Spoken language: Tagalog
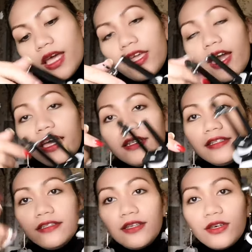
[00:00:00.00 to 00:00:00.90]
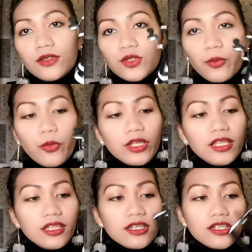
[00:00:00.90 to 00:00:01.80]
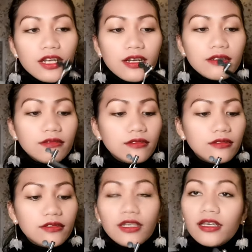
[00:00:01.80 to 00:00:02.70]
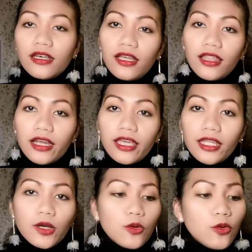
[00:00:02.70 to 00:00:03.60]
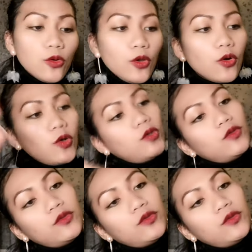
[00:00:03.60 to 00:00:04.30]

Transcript: Ayan. So, pwede na siyang lagyan ng ulo